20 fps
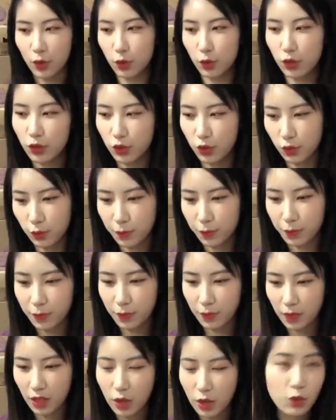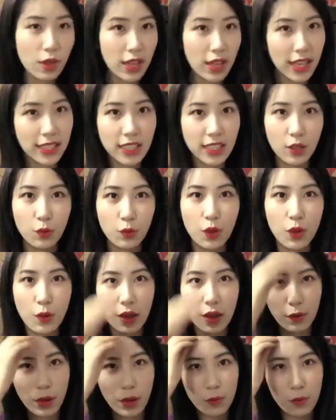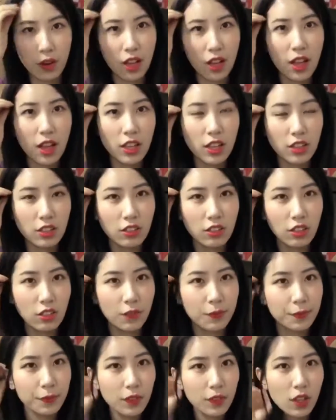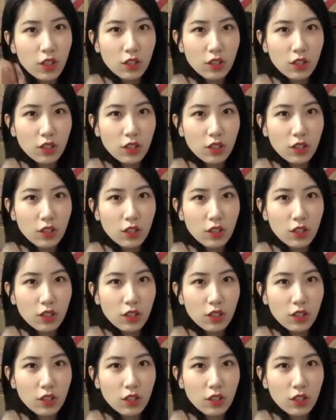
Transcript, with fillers: 于是虽然他钱退还给我了，但是呢，